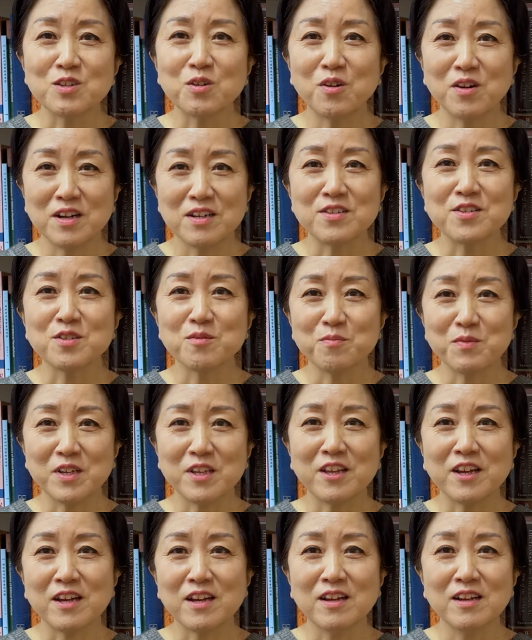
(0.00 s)
것
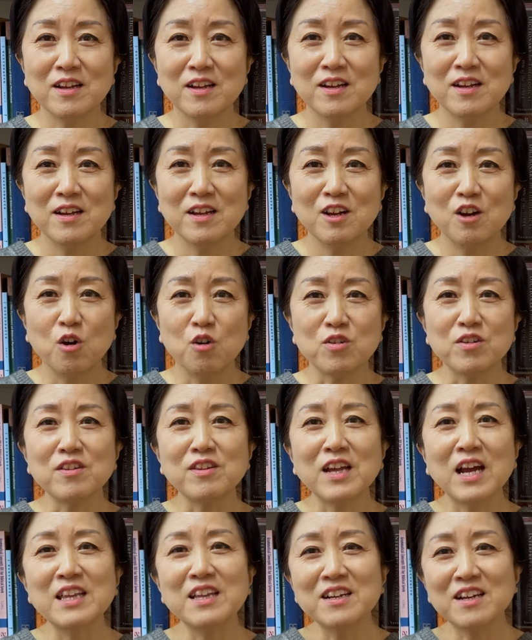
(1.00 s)
같습니다. 어, 근데
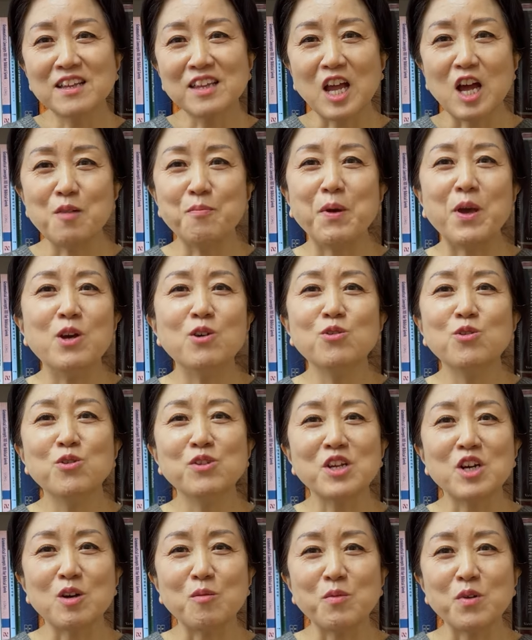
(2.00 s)
한 학기 다 배우고
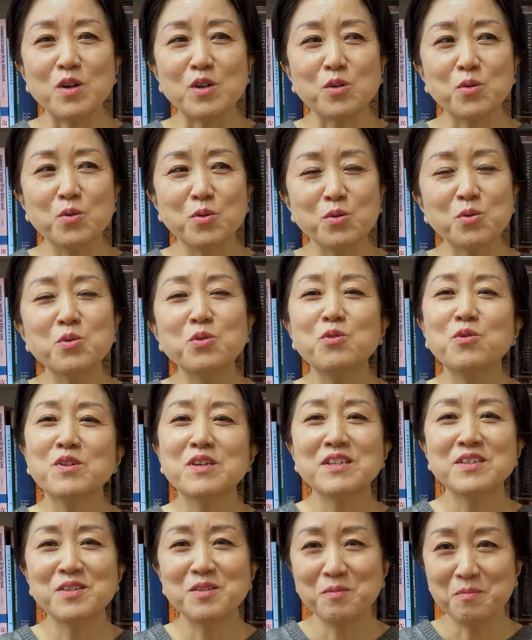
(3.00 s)
나면 공통으로
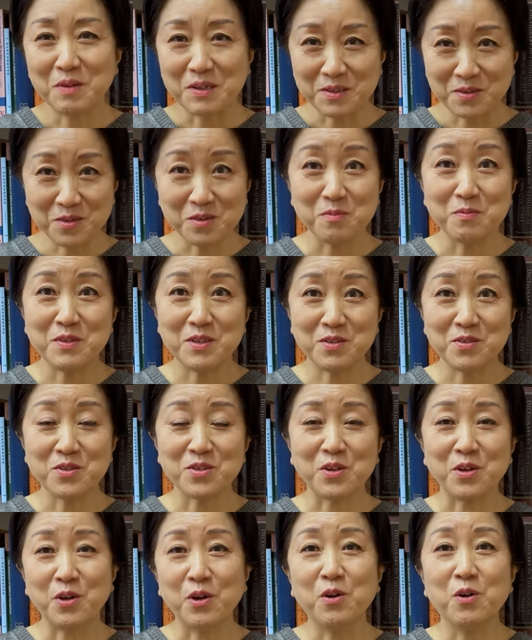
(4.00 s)
하시는 말씀이
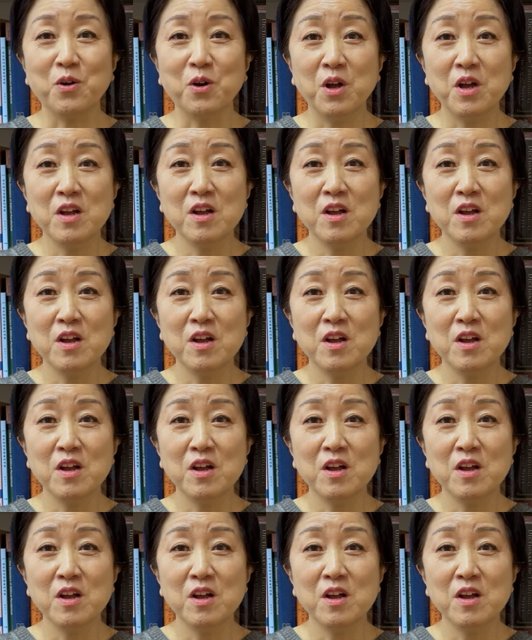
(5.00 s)
있어요.